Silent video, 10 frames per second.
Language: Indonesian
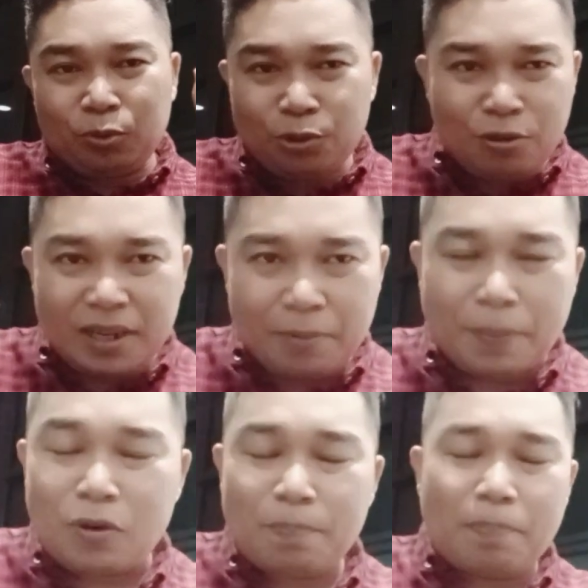tujuan
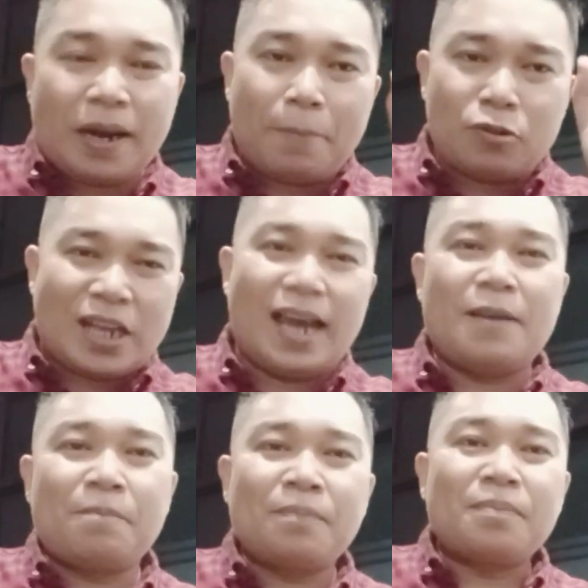pada
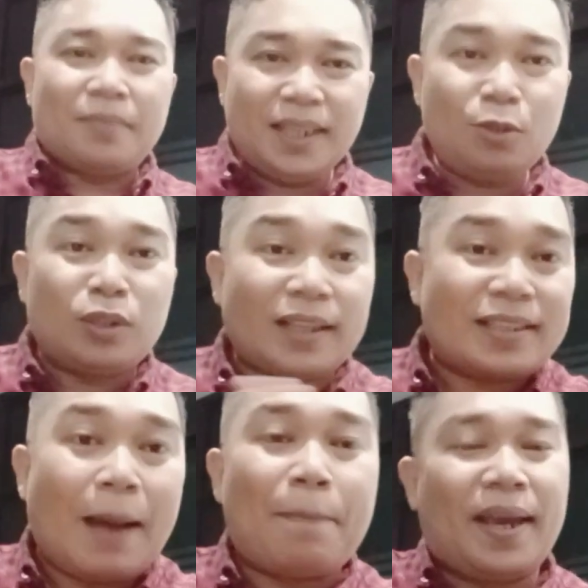perusahaan itu
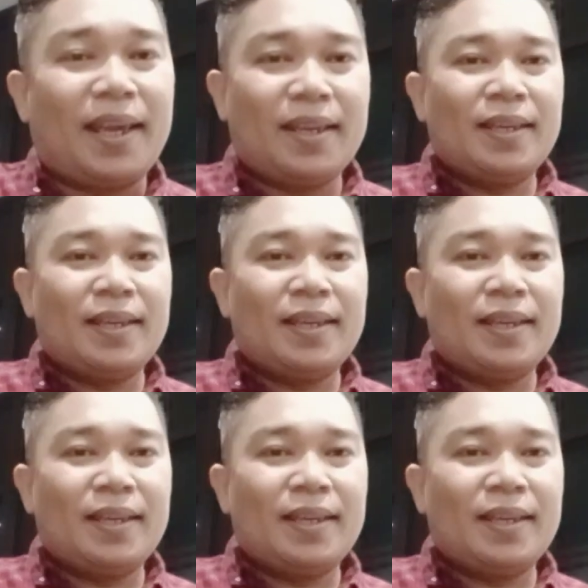tercapai.